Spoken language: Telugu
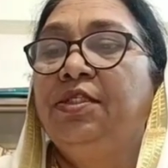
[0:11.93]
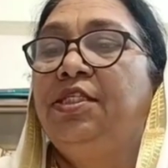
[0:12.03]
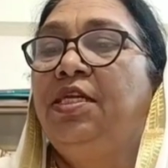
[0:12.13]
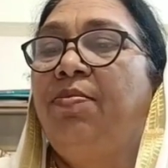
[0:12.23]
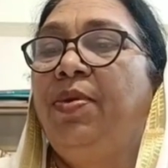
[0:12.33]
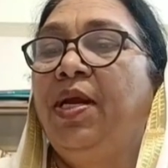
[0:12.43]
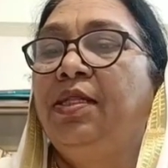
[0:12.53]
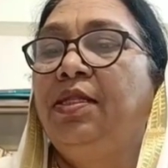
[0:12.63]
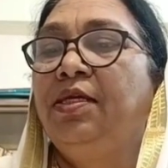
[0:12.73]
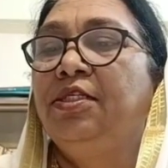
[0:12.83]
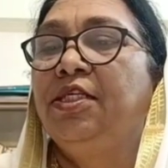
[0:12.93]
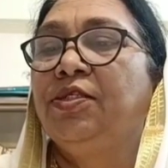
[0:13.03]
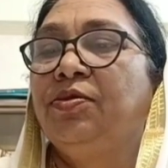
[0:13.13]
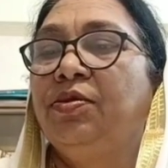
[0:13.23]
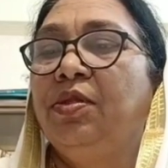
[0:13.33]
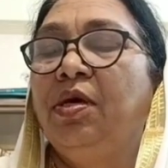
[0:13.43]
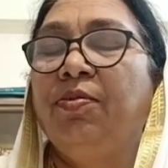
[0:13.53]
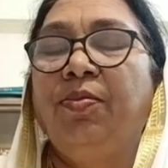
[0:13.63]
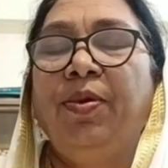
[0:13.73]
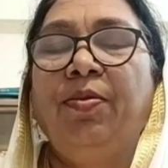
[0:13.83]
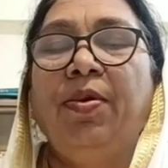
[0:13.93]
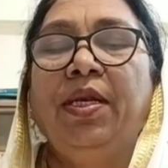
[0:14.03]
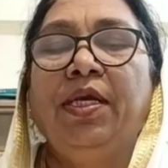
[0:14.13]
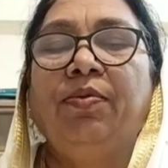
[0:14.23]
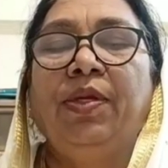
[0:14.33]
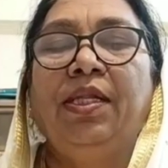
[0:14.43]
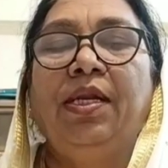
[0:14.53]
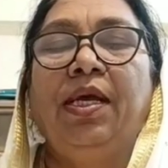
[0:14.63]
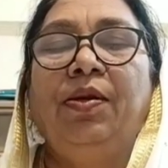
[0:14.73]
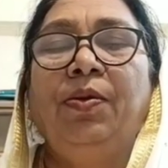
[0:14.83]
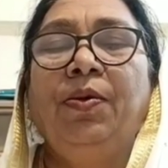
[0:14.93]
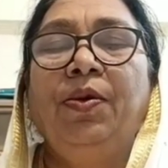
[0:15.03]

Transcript: చిన్న ప్రార్థన చేసుకుందాము ప్రభా నీకు వందనాలు